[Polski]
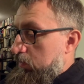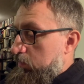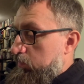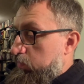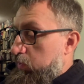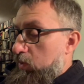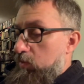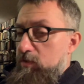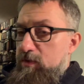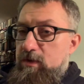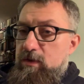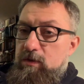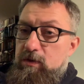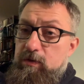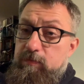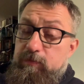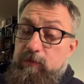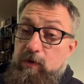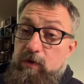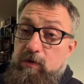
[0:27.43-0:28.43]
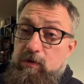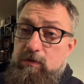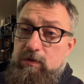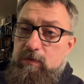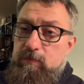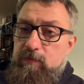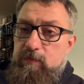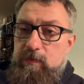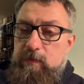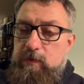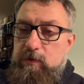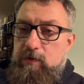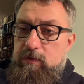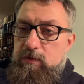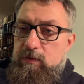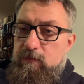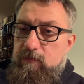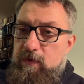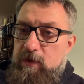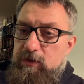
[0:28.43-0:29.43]
Polski, o tym
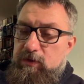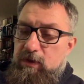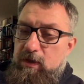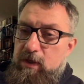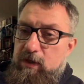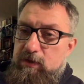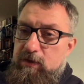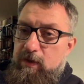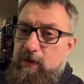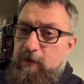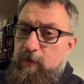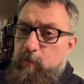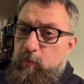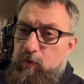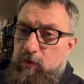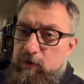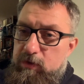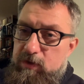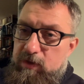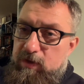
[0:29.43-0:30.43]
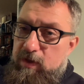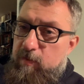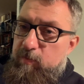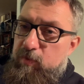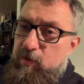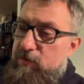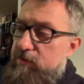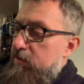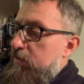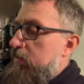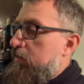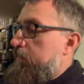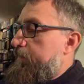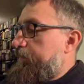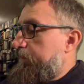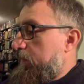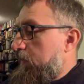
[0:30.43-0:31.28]
właśnie jak ta geopolityka Polski